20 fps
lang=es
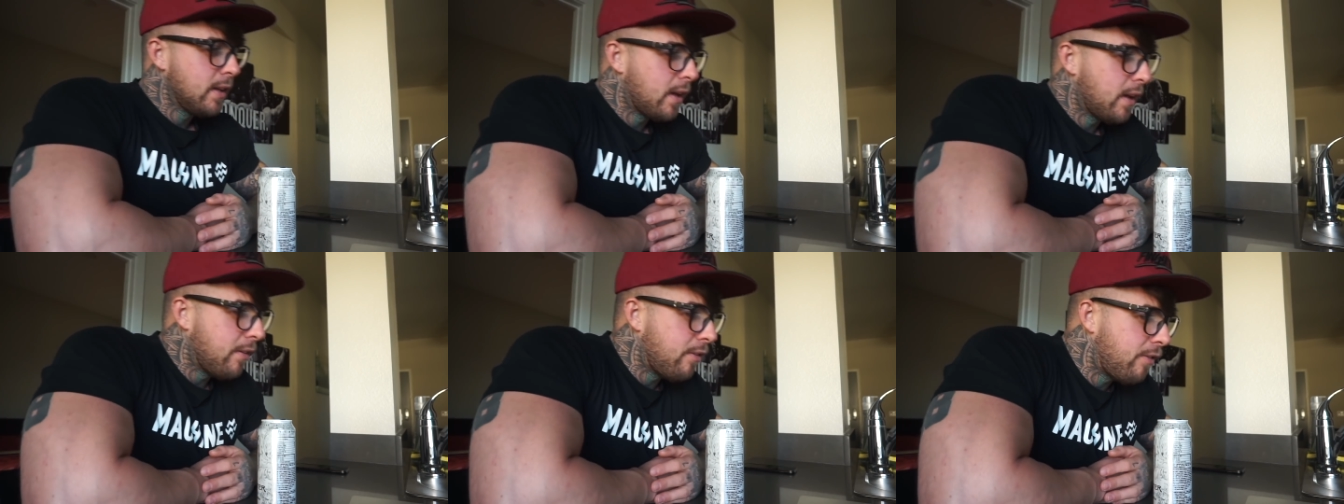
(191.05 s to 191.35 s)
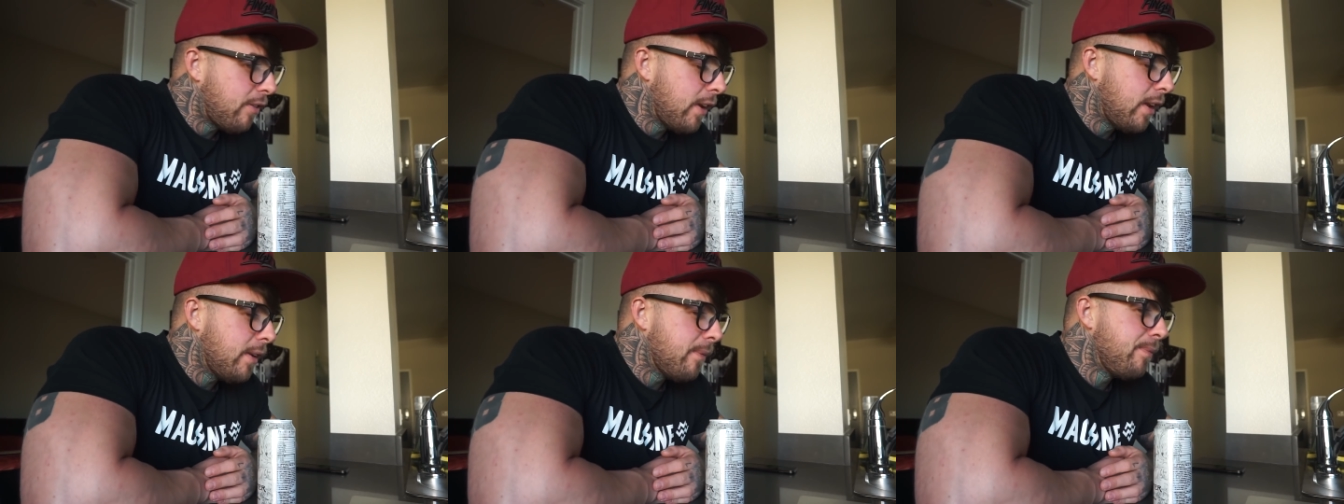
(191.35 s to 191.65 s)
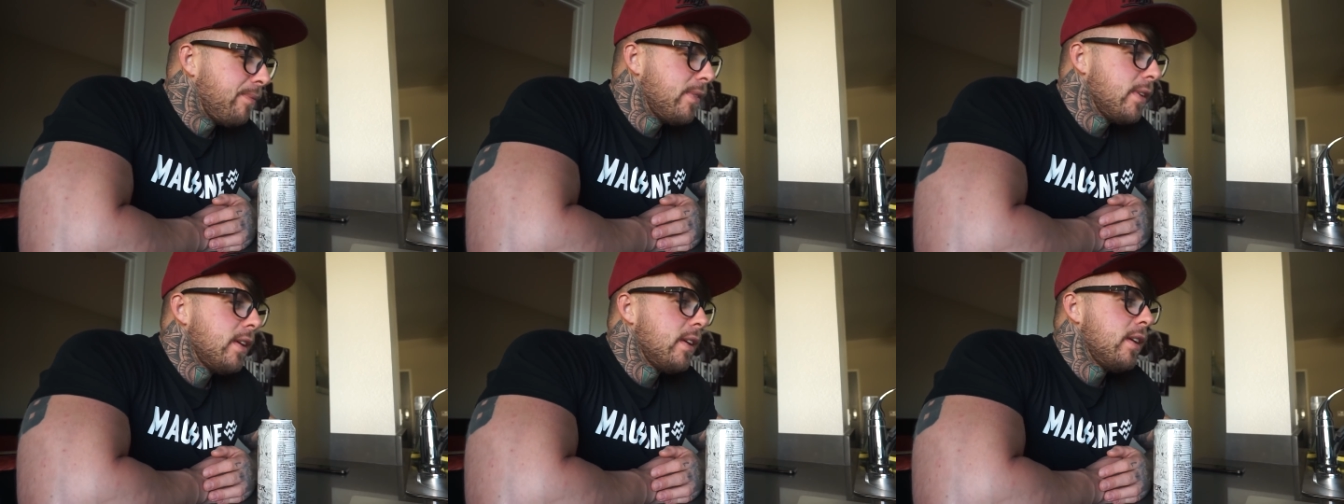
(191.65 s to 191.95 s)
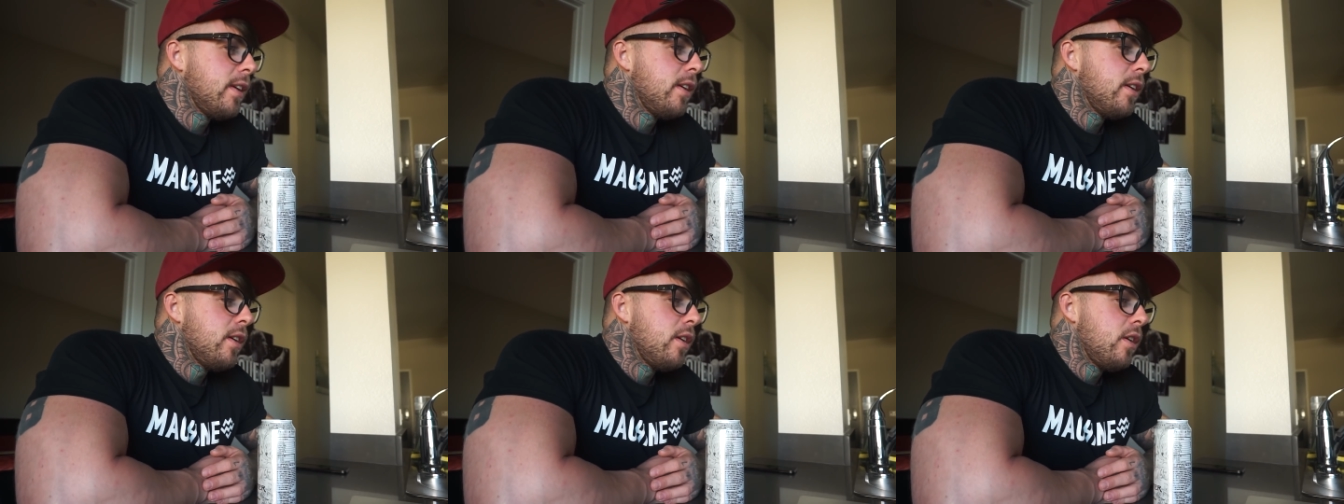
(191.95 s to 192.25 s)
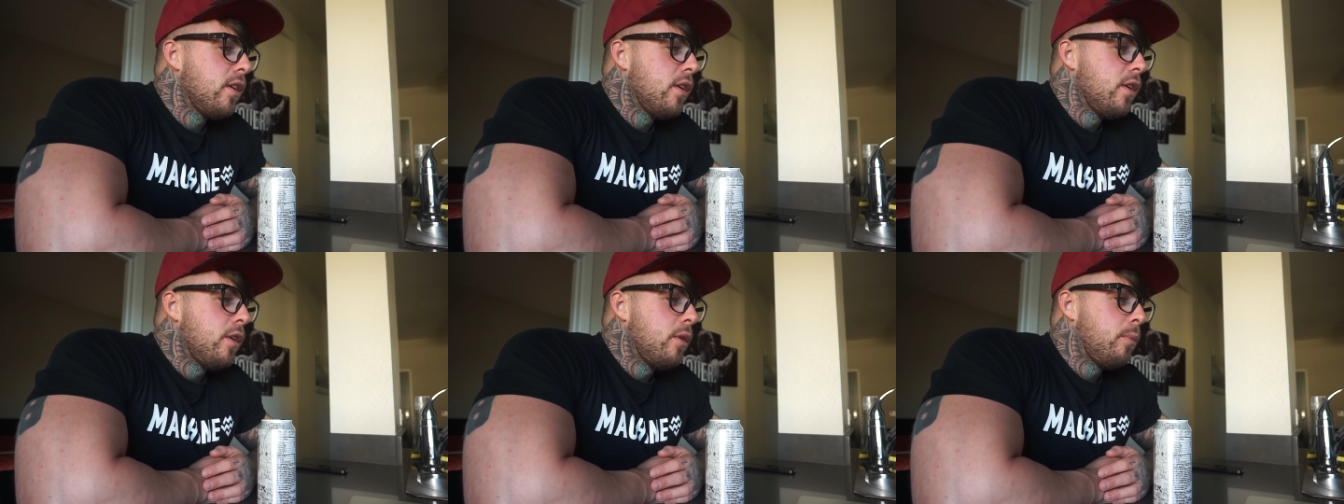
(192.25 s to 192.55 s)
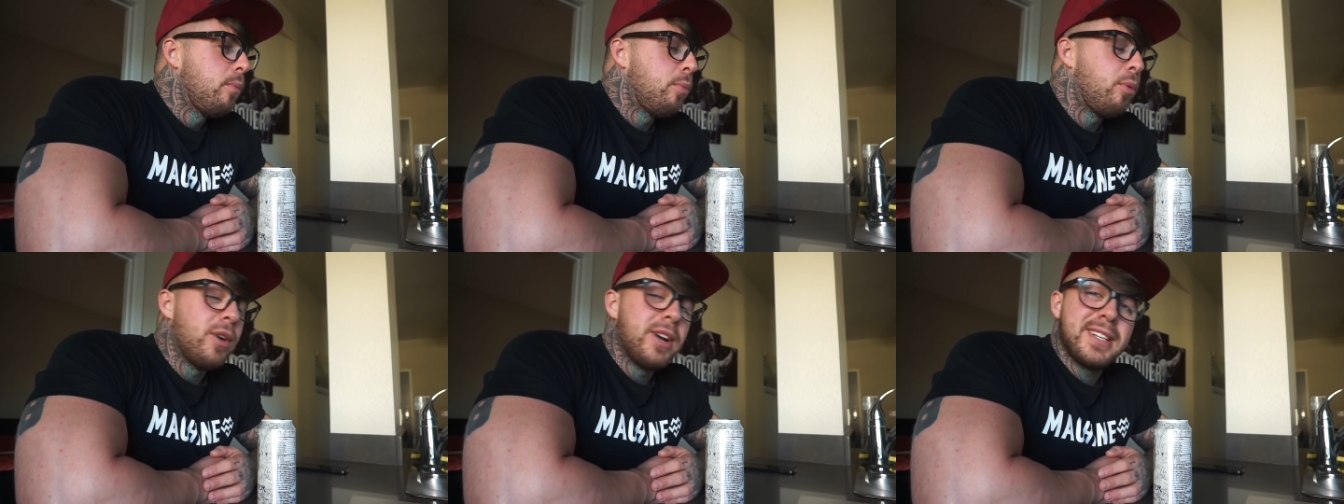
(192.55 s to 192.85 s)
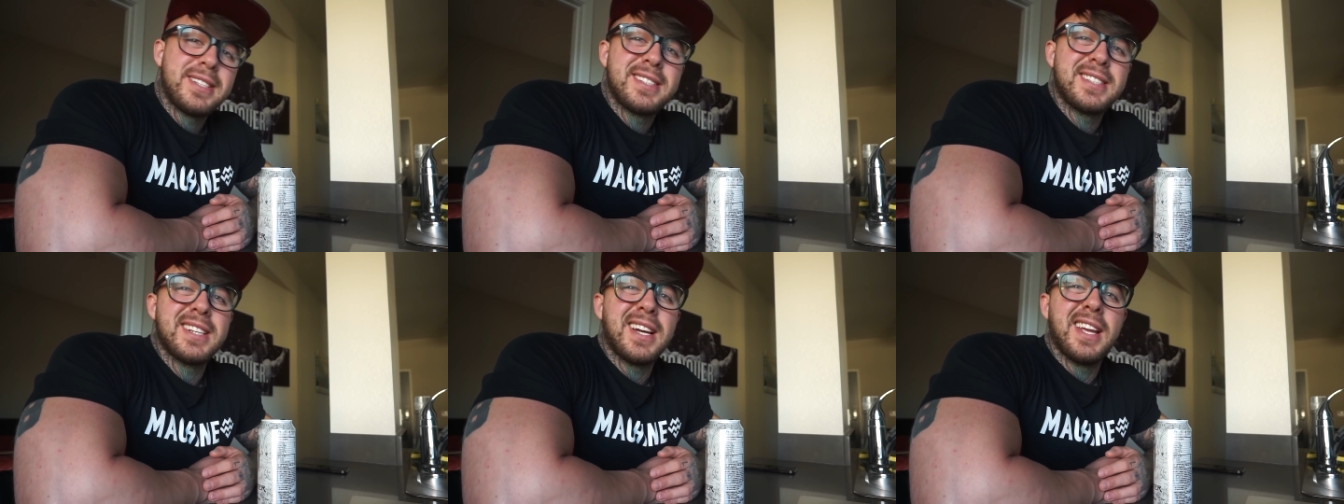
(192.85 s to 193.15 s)
En fin,
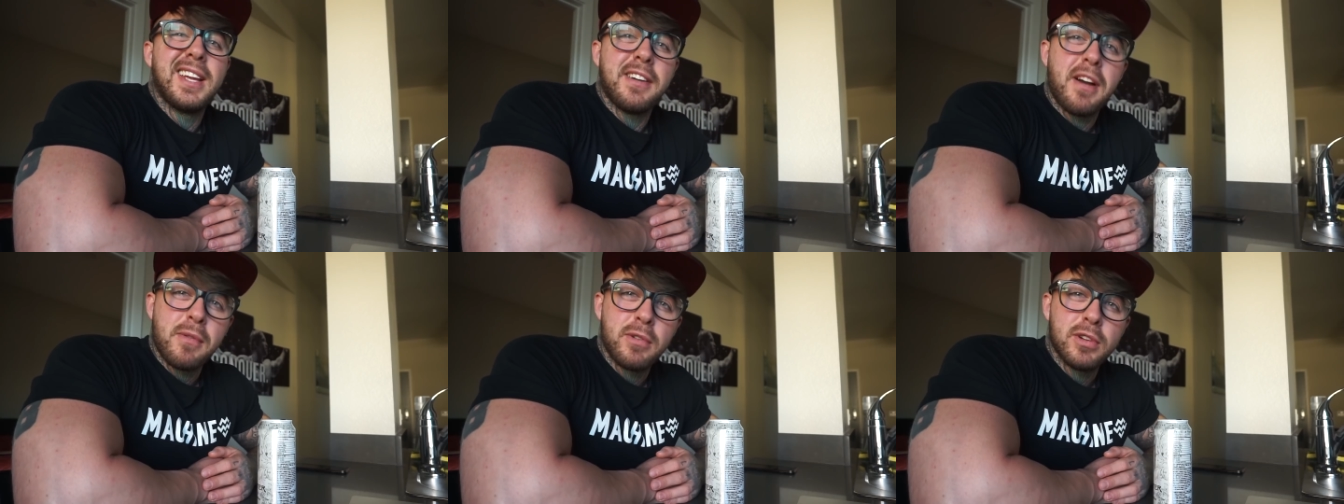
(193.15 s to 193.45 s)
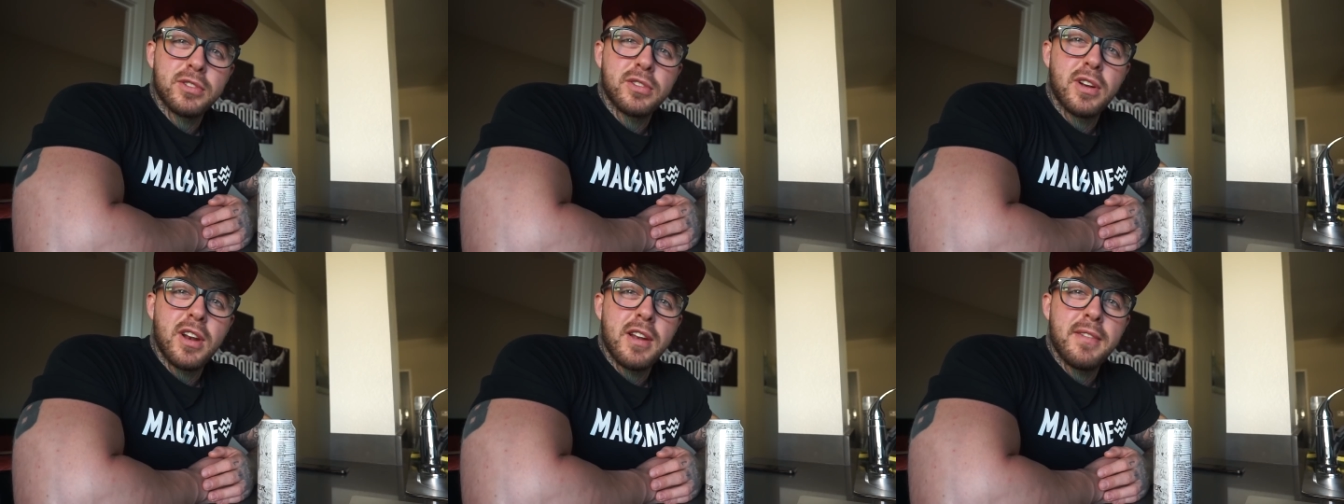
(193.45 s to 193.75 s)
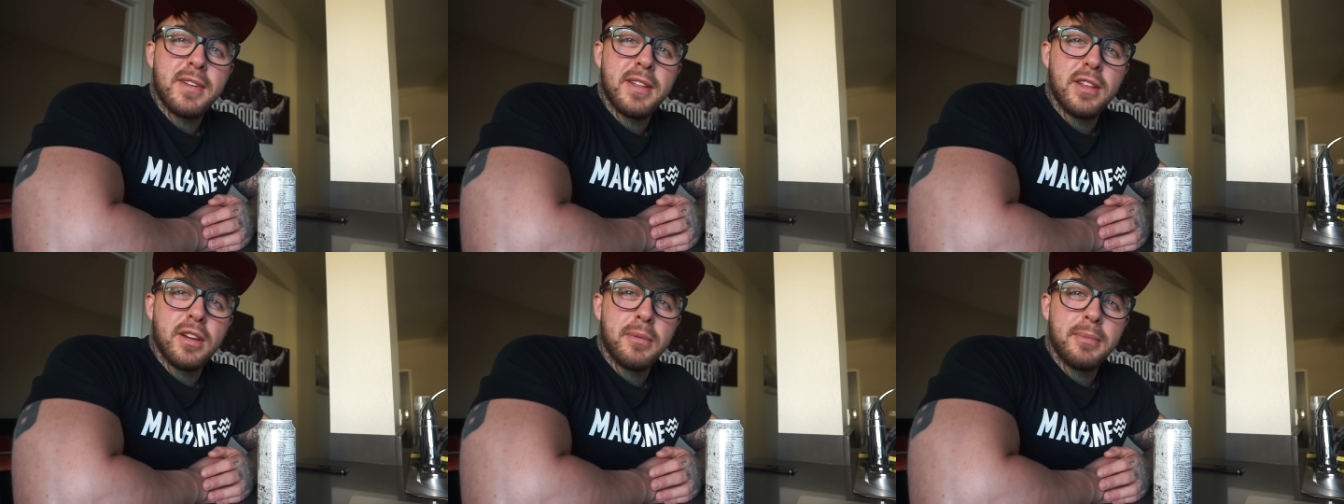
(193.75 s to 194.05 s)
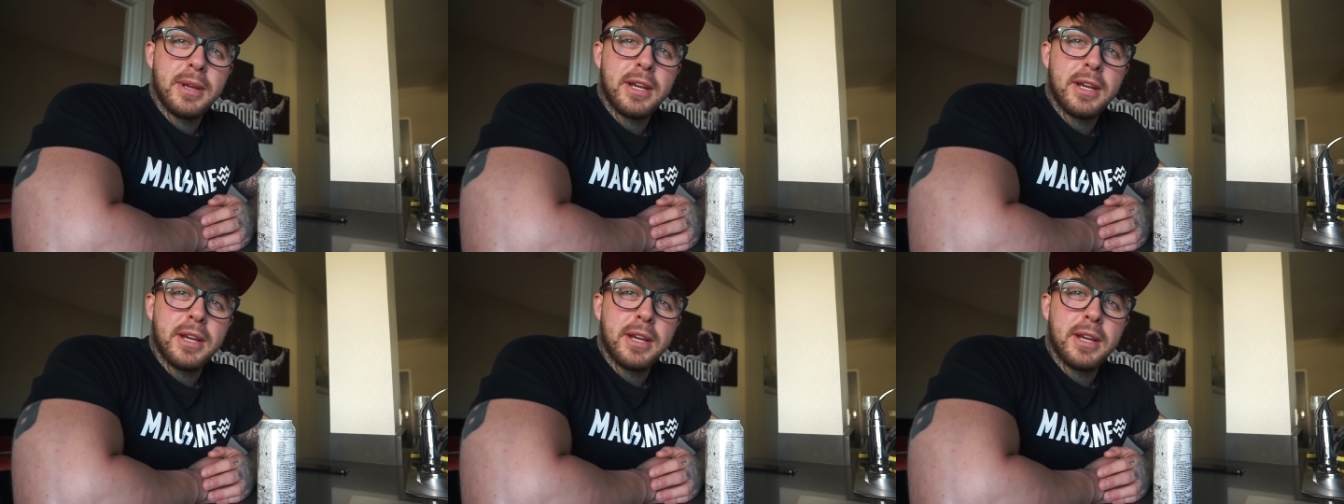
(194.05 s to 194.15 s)
pues allá vamos con el vídeo.